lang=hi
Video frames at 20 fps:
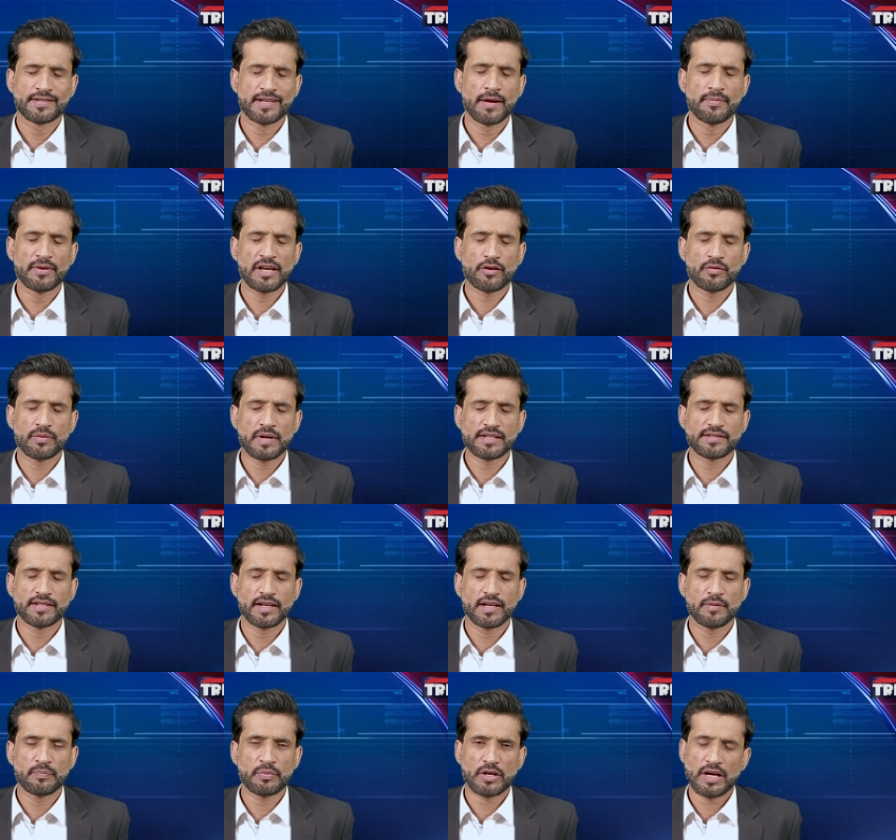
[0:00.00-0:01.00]
अस्सलाम
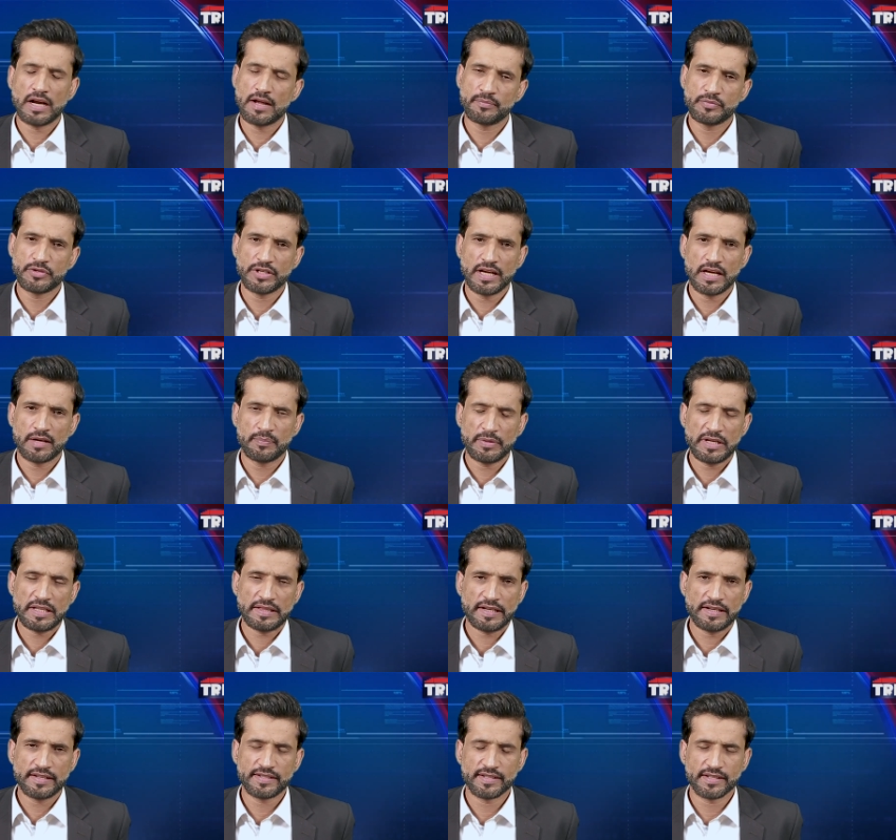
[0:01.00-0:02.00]
नाजरीन प्रोग्राम टीआरपी
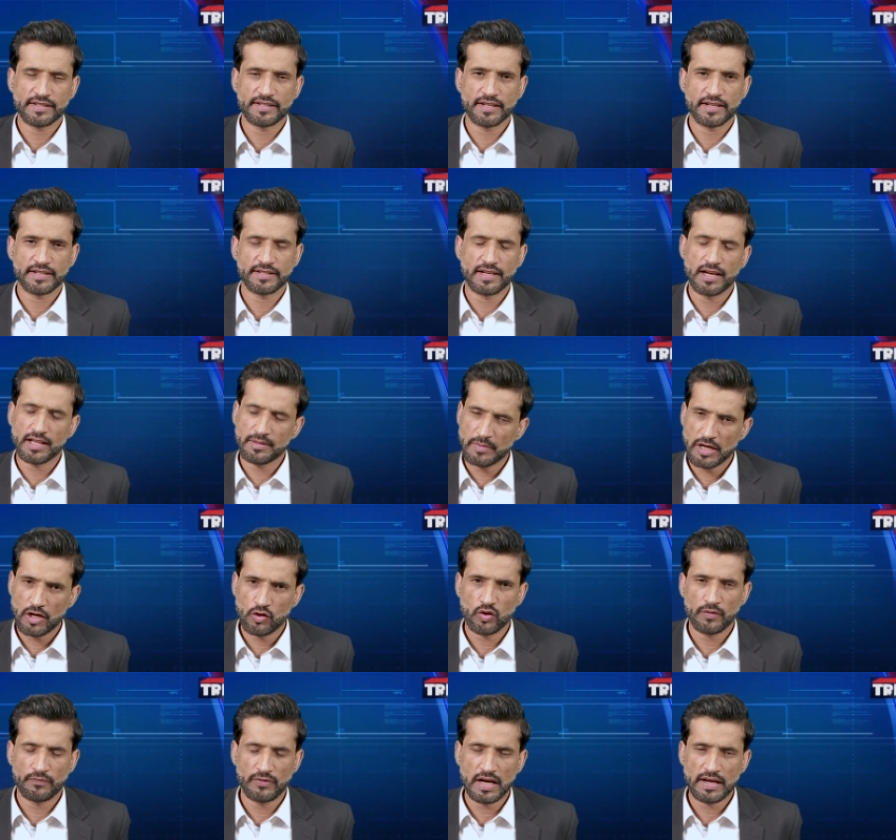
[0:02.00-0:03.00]
360 के साथ मैं
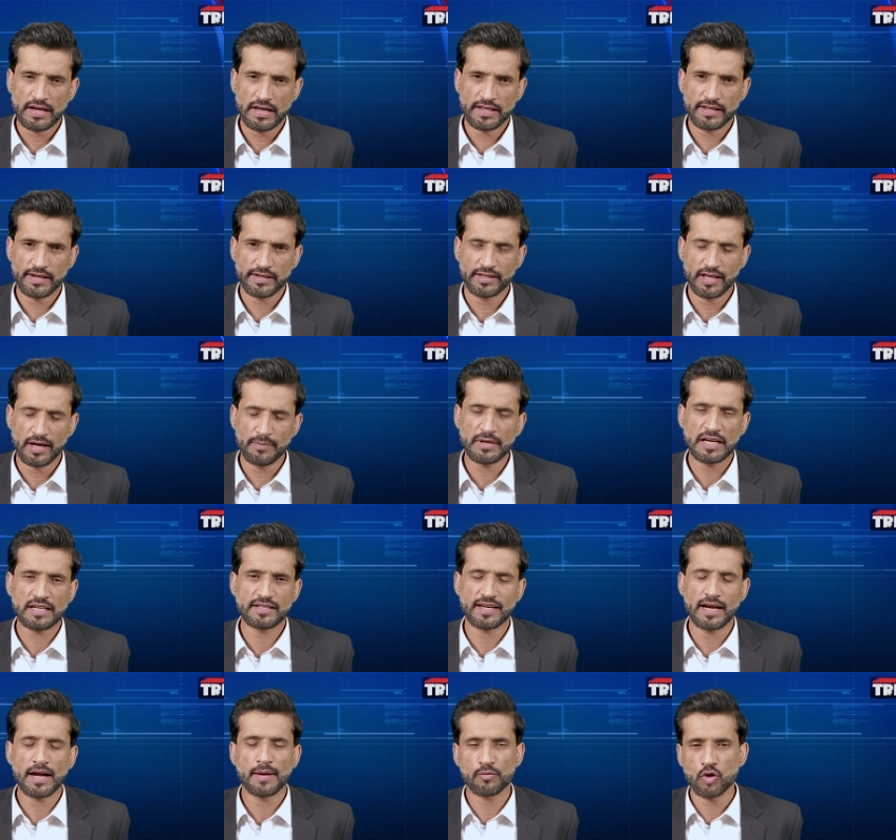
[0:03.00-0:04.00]
हूं इरफान हैदर
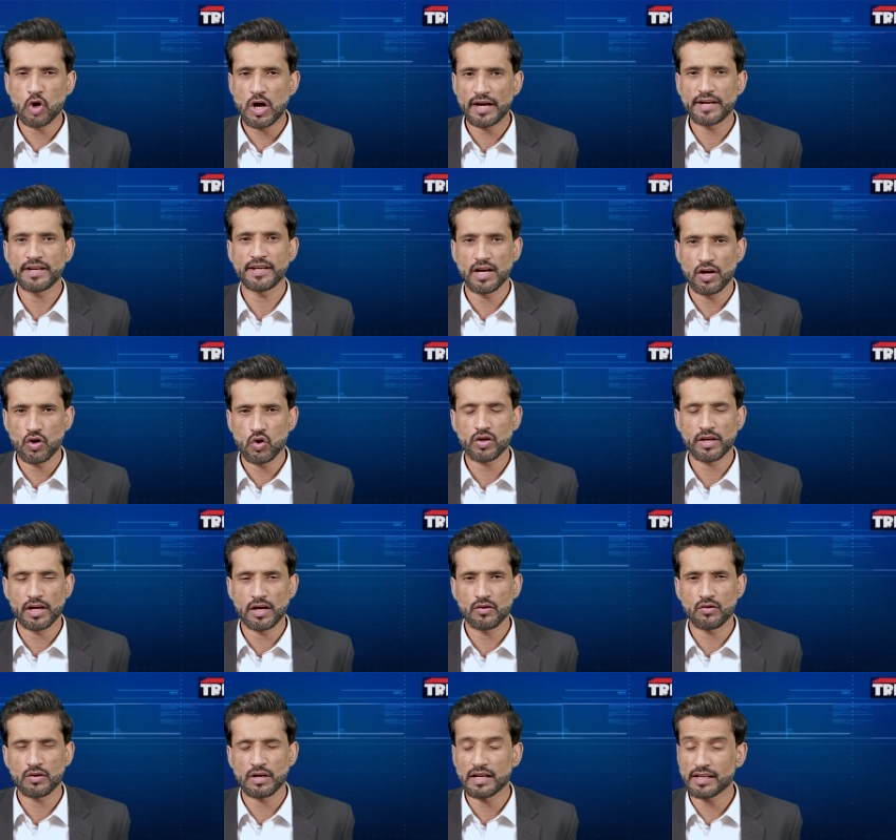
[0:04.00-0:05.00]
थंबनेल से आपको आइडिया हो गया
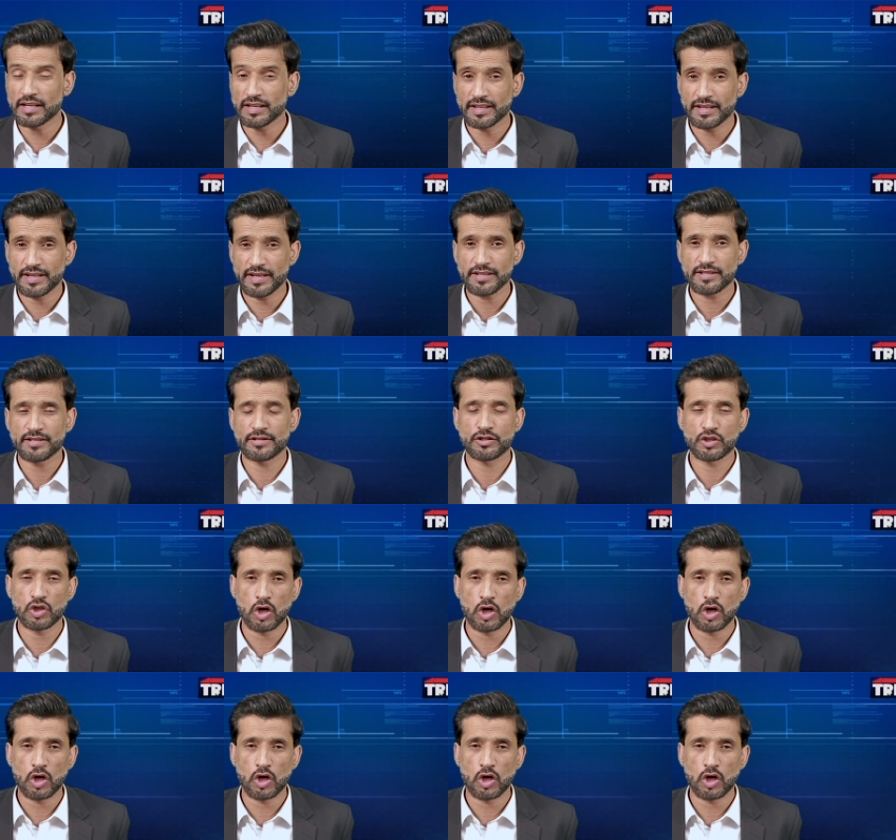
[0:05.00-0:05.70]
होगा कि किस